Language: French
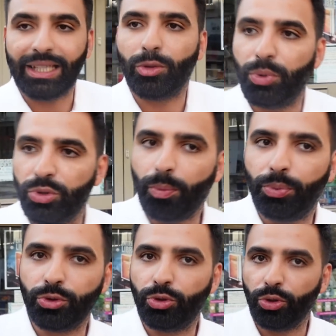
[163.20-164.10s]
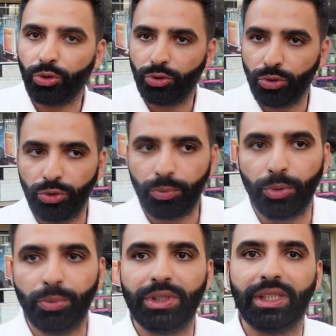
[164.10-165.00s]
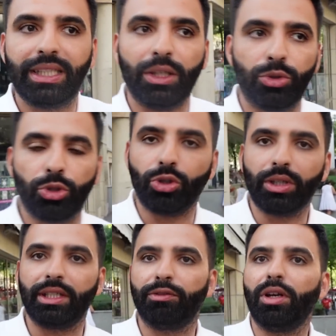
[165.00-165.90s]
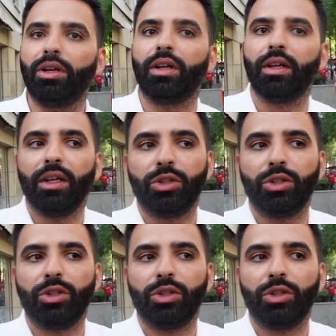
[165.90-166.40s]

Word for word: y a de plus en plus de, de, de publicité et de gens qui veulent,